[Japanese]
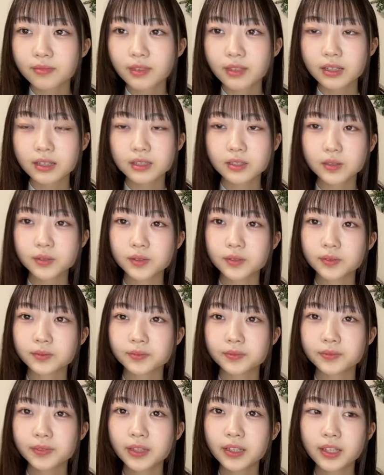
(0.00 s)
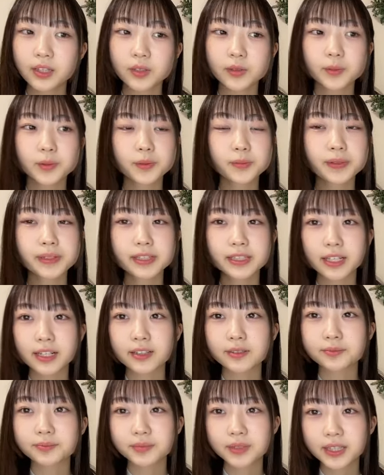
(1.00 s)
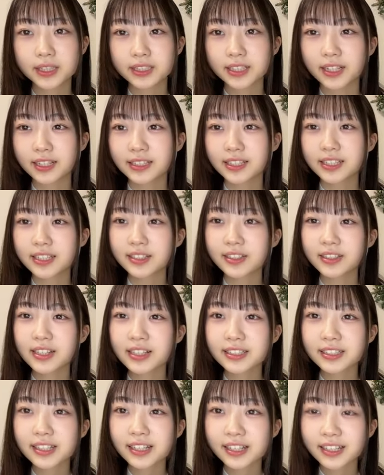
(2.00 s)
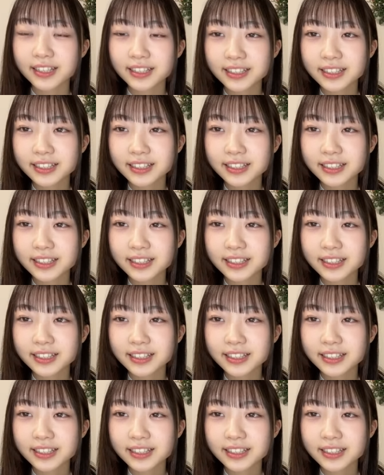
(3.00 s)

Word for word: うそう何だと思いますか皆さん当ててください